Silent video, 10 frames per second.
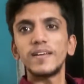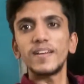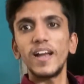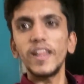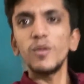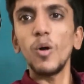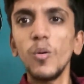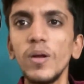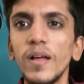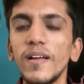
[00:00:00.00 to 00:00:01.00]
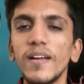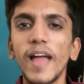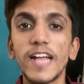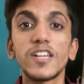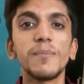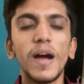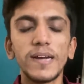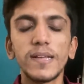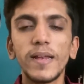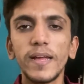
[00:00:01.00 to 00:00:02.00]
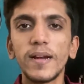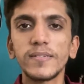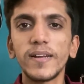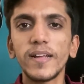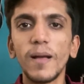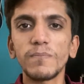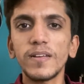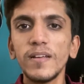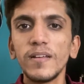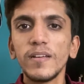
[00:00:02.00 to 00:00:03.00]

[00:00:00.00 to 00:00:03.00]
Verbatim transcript: रेडी हुआ हूँ एक्चुअली बाहर जाना है एक अर्जेंट काम से